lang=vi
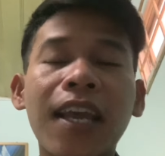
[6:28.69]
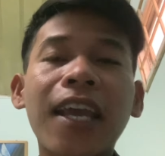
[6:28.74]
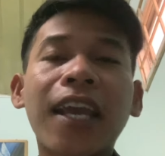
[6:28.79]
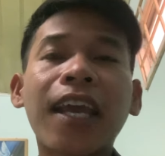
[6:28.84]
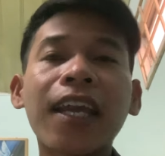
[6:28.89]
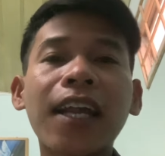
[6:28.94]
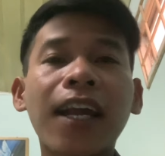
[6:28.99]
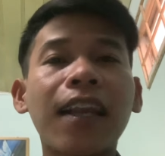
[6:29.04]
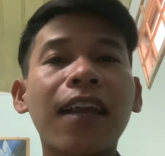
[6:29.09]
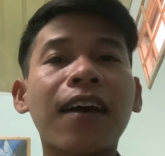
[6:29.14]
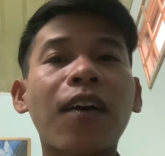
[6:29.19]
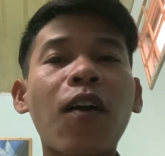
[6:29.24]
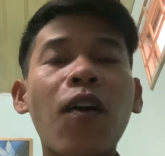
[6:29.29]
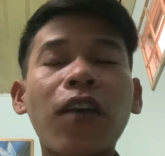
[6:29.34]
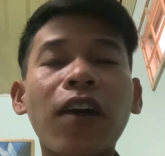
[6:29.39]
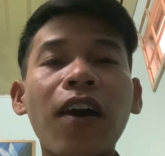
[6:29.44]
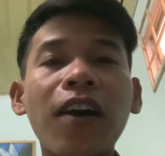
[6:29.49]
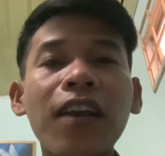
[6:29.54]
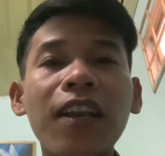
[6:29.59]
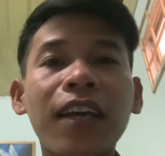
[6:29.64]
cái này là
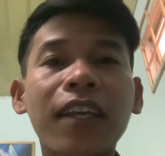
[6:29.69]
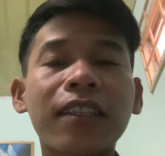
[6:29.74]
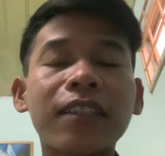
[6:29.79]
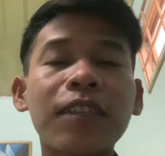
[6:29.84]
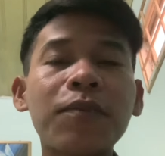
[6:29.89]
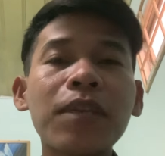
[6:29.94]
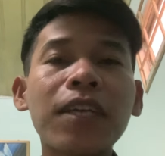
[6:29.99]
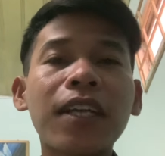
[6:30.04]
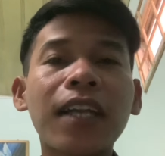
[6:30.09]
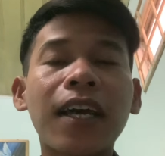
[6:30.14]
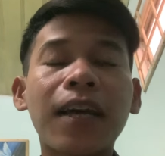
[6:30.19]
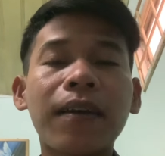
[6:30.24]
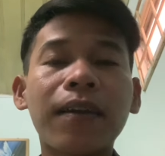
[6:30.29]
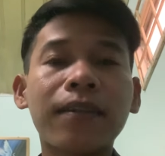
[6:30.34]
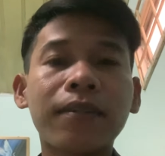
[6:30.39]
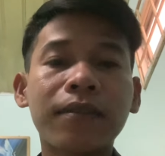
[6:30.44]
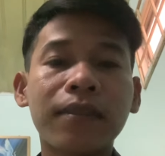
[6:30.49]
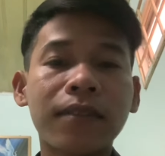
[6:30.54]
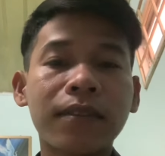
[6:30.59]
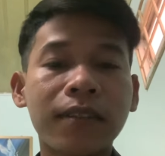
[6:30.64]
con nói là giống như là
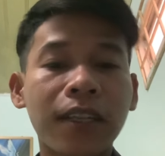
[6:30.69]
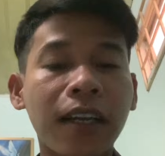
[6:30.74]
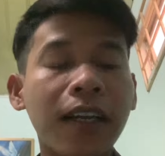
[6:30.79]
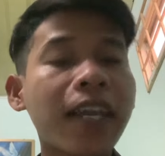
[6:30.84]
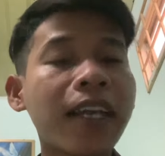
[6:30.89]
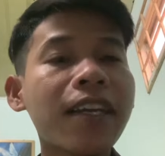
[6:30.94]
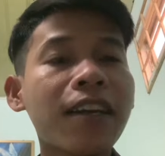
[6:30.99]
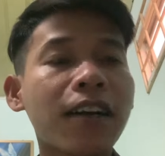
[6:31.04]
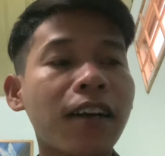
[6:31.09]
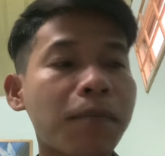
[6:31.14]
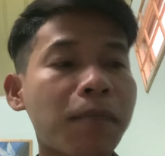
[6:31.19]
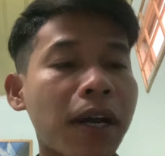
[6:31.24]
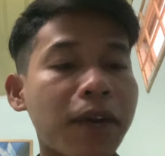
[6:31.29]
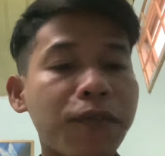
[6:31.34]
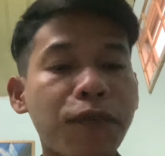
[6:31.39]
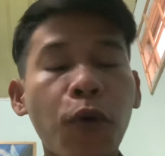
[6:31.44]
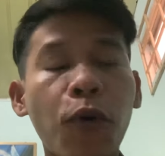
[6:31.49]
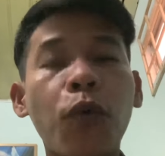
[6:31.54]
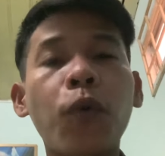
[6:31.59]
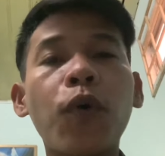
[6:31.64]
những cái người mà
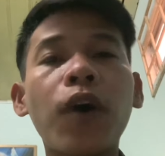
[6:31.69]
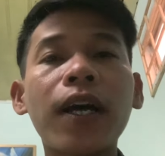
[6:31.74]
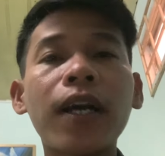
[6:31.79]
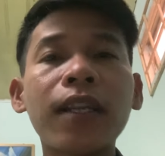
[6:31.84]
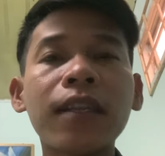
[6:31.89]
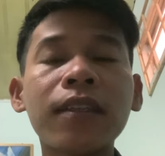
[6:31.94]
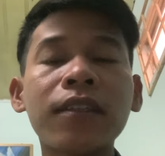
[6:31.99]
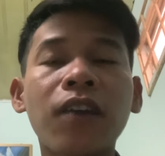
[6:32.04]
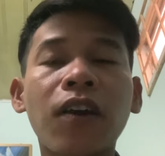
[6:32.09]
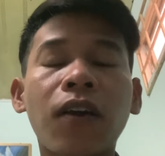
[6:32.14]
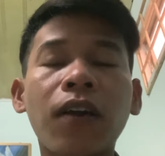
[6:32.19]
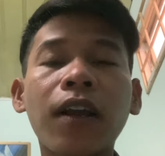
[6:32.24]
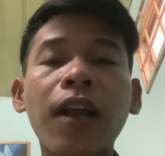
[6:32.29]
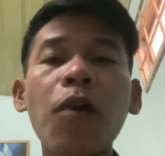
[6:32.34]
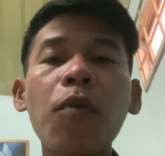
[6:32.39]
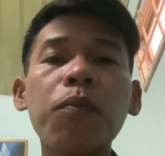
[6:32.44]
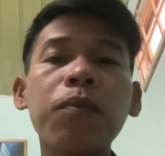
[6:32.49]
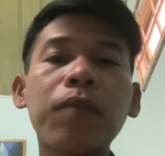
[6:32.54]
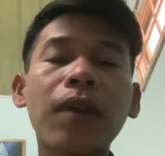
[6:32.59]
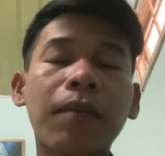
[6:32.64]
phụ dọn
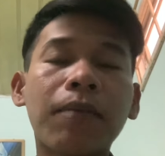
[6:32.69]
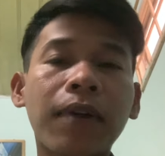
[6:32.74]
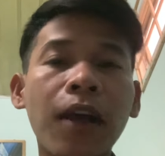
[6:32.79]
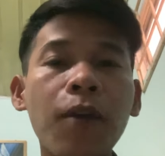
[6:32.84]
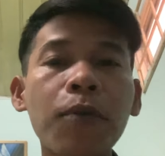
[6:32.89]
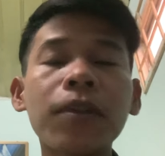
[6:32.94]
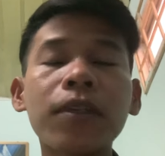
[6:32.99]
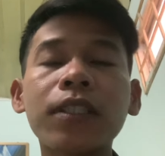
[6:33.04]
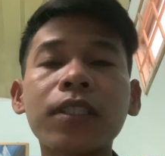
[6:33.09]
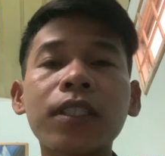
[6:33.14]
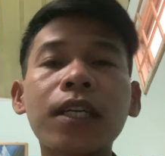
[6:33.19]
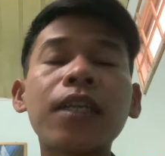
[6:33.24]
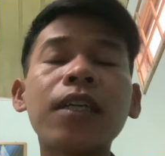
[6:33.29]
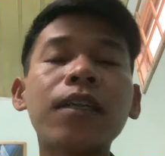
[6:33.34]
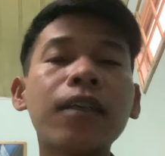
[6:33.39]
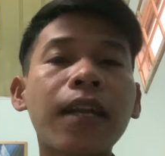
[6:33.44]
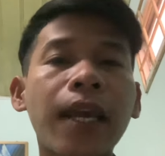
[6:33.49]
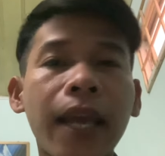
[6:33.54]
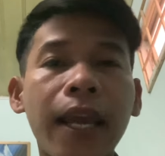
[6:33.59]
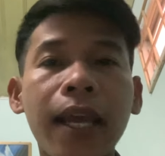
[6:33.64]
cốc làm cốc cho
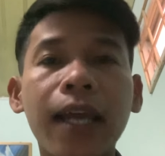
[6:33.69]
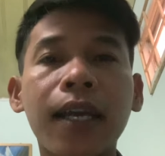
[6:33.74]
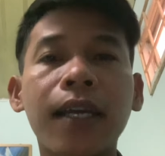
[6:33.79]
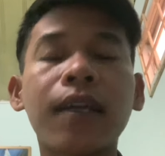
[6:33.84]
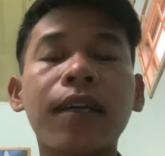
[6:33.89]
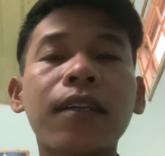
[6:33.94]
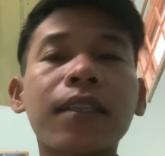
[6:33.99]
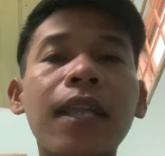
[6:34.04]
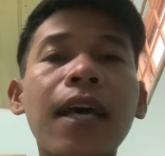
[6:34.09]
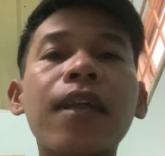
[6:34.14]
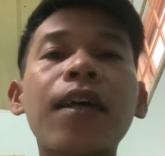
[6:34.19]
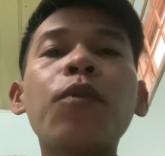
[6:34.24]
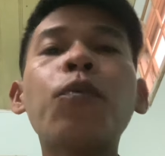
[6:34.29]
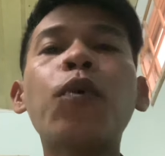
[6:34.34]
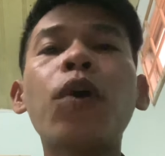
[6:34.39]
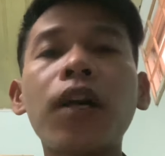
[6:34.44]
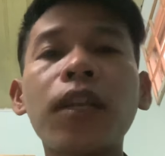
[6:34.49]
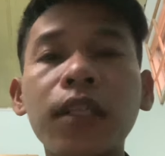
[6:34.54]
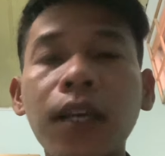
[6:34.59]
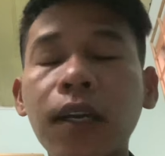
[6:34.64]
sư nè rồi người ta để
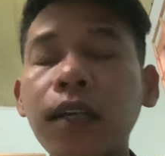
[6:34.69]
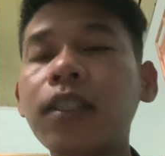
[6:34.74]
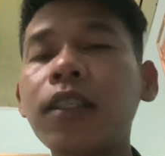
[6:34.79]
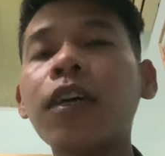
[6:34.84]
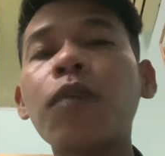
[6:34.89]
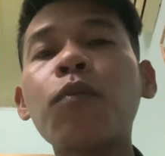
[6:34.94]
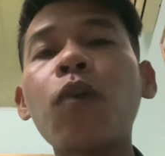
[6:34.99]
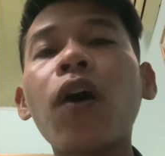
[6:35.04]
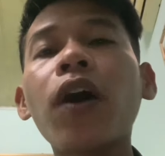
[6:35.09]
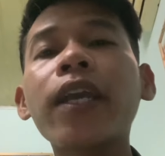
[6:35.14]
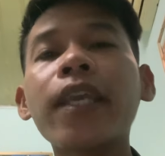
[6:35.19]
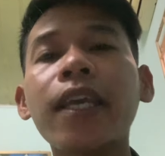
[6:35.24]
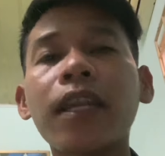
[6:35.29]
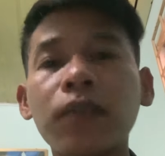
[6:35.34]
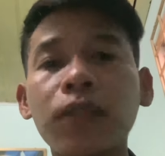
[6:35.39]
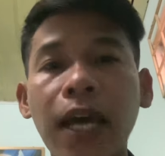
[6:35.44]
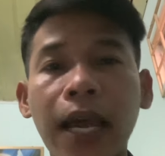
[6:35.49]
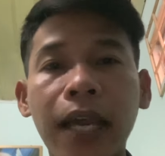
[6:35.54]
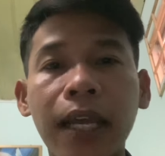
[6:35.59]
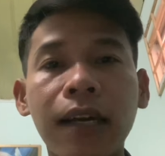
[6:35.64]
quên thôi chứ không có cái gì
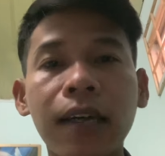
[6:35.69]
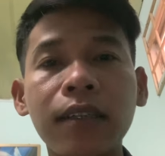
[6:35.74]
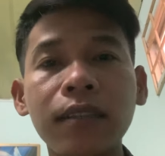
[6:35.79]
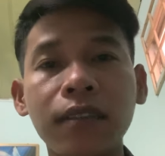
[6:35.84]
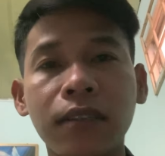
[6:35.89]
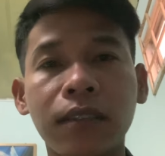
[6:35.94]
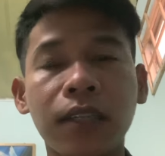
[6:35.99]
đâu thầy ơi